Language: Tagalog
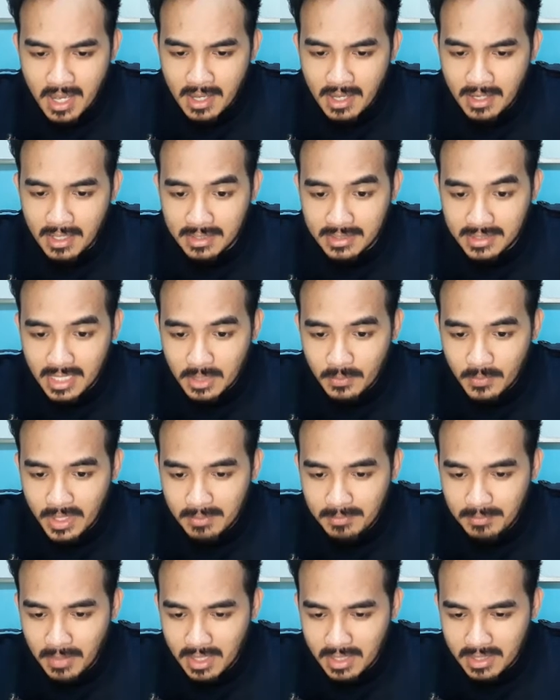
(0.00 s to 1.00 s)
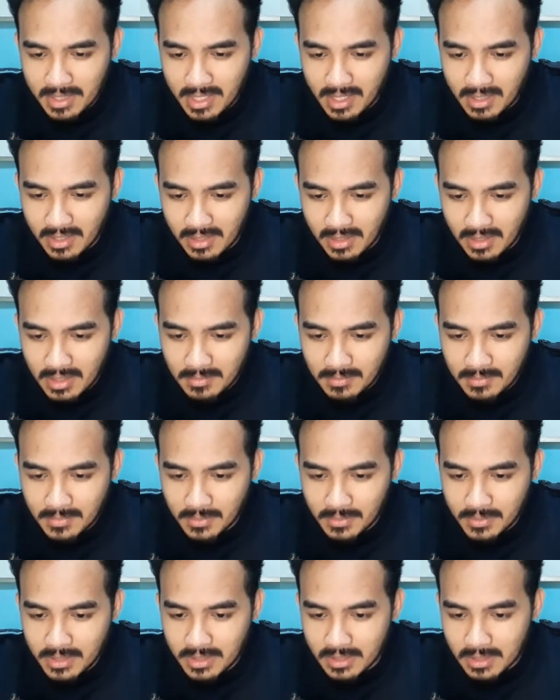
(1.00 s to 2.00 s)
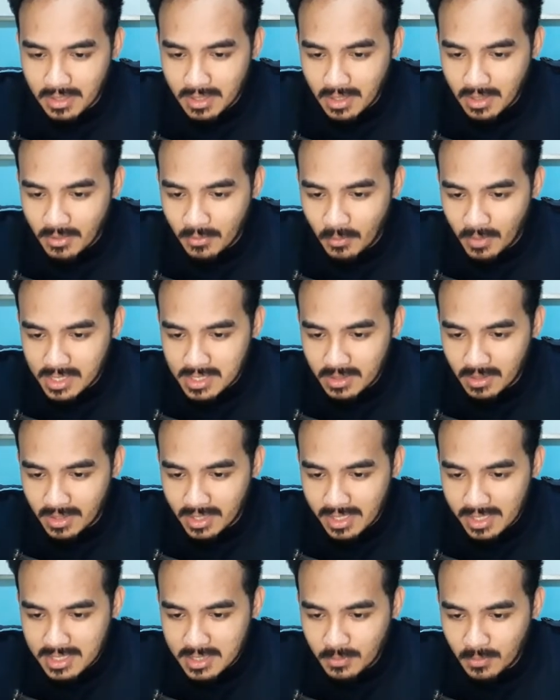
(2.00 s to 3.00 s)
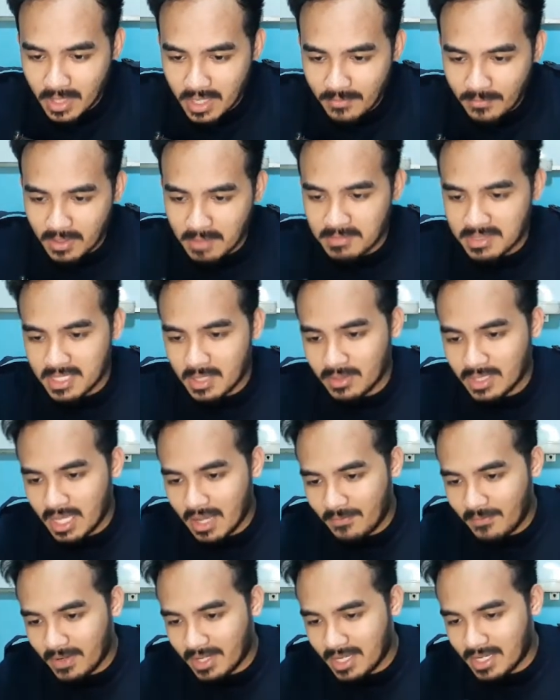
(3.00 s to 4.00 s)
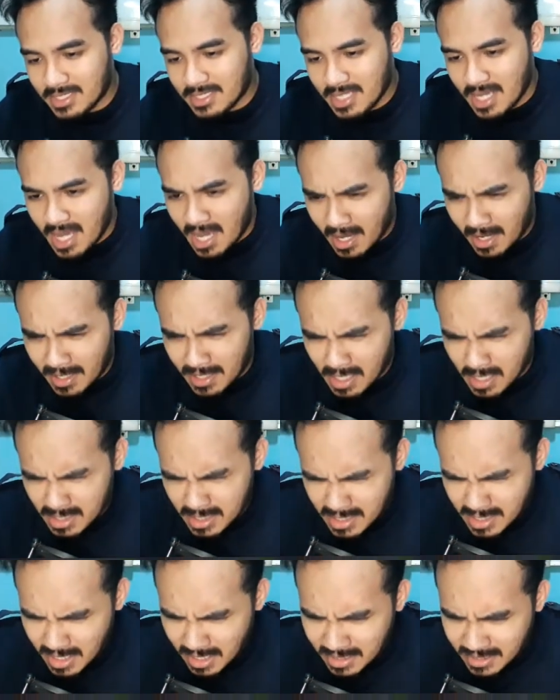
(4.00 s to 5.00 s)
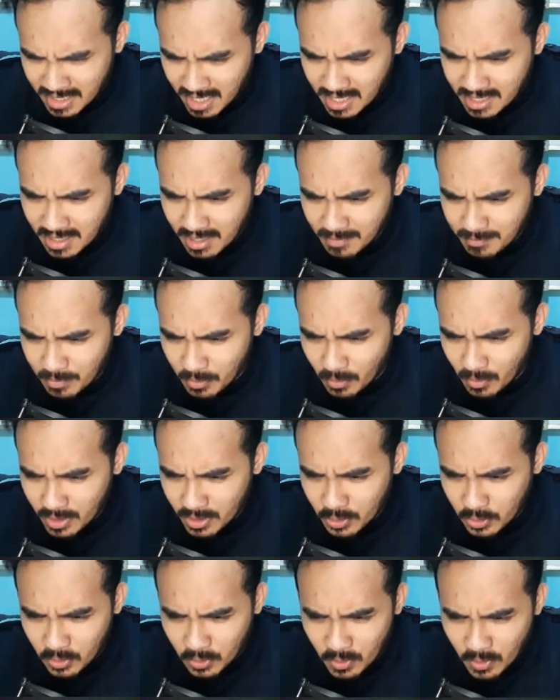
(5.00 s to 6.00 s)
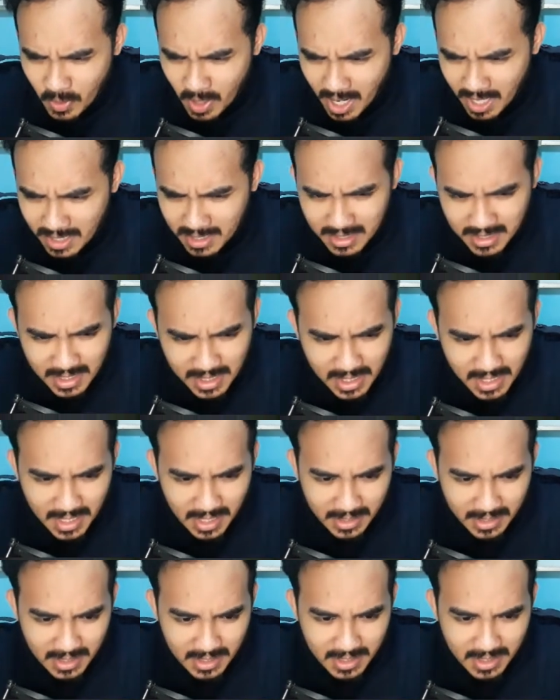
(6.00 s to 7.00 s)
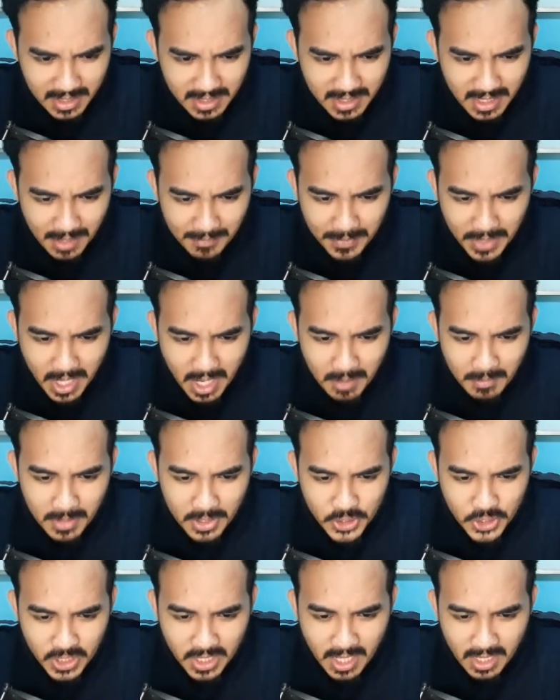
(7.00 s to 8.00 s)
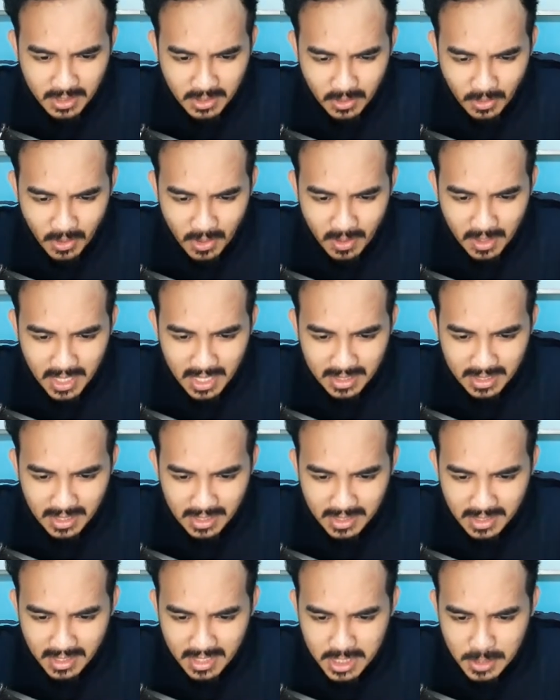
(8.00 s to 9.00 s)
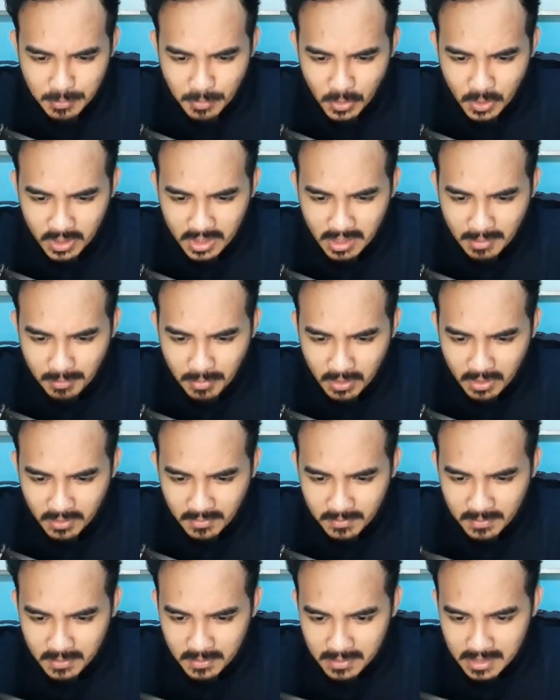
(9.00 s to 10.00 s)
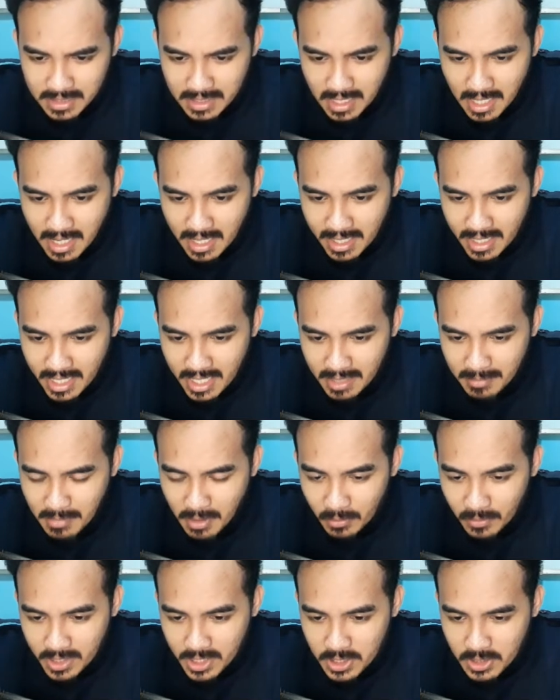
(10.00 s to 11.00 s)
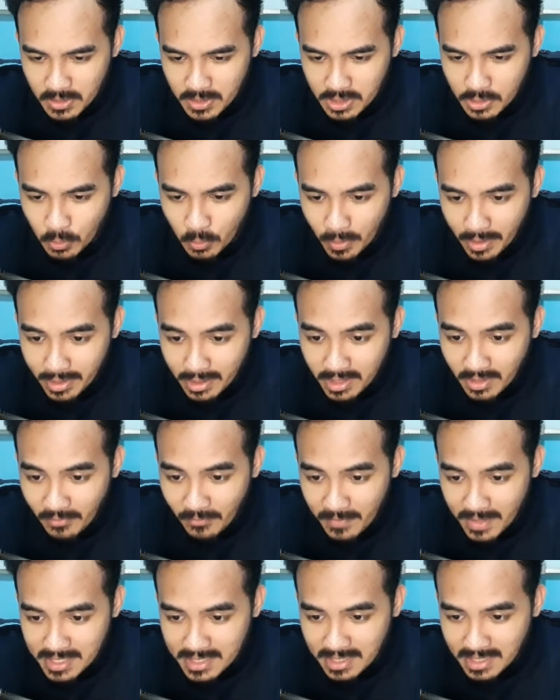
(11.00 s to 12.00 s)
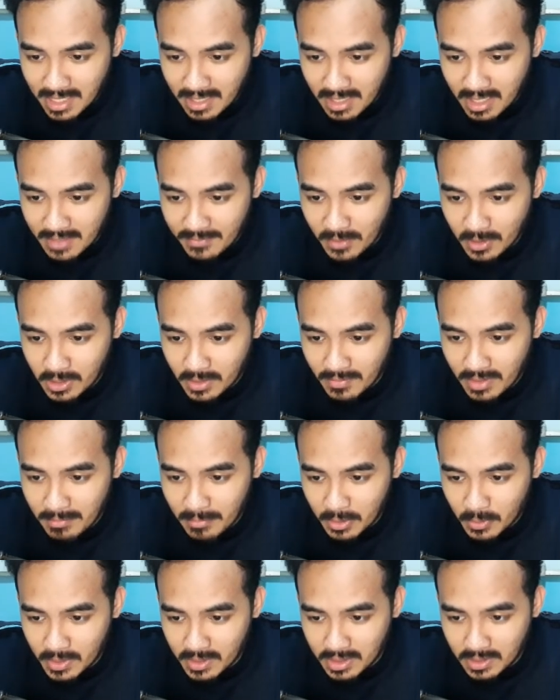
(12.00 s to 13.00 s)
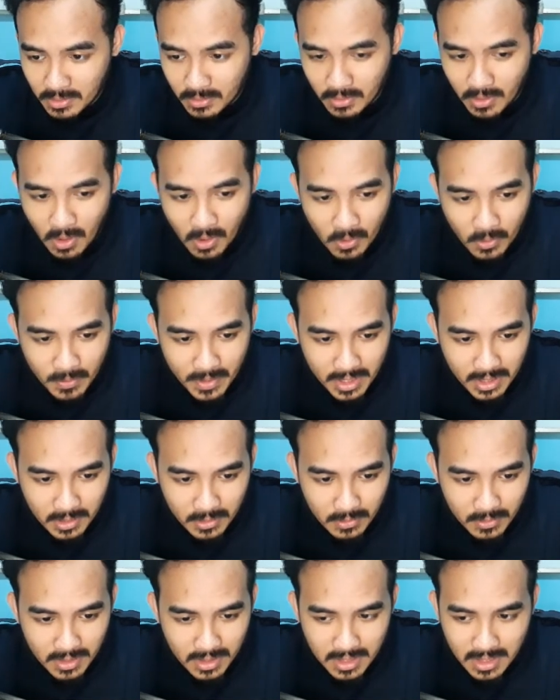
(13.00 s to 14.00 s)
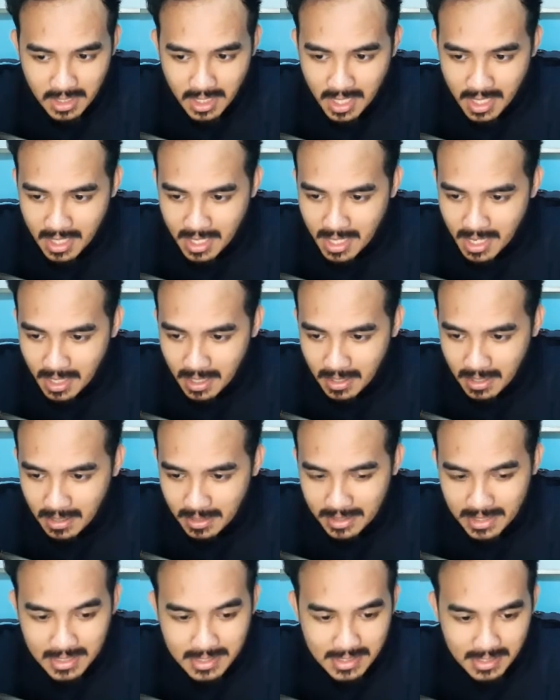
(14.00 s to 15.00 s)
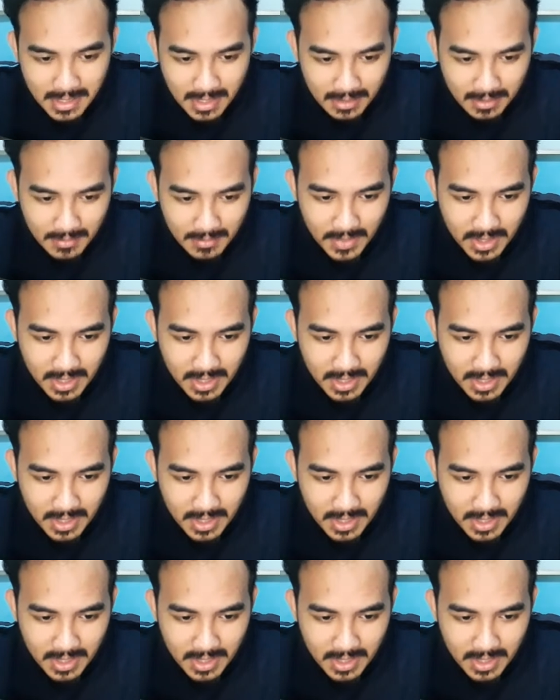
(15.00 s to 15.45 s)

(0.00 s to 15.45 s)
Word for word: uh, deadweight bulk carrier uy, was on its way from South Africa's uh, Saldanha port to Haldia in India, but she had to call at the nearest port, the port of Louis in Mauritius, where the vessel arrived on November 22, owing to the uh, incident.